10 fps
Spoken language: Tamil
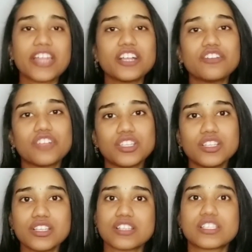எனக்கு
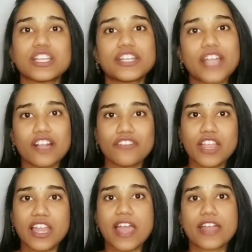வந்து செட்
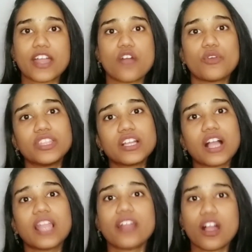ஆகவே இல்லை நான் வந்து
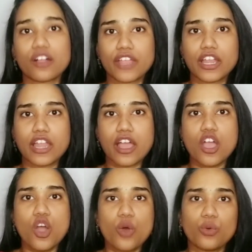கலர் ஆகவே இல்லை
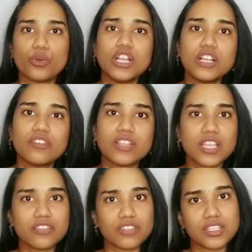உங்களுக்கு
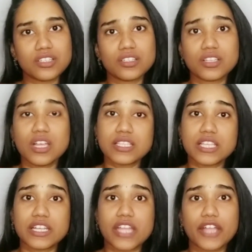வந்து அது வந்து
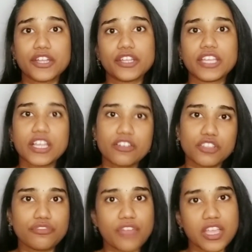செட் ஆகிட்டு
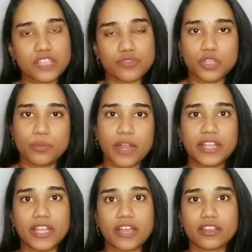நீங்கள் வந்து ஃபேஸ் வந்து
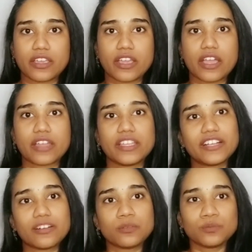பிரைட்டாக இருக்கீங்க
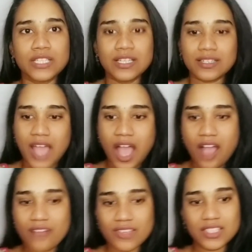நீங்கள்
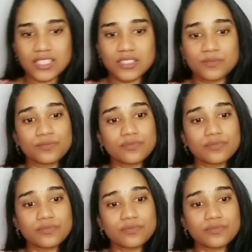நான் வந்து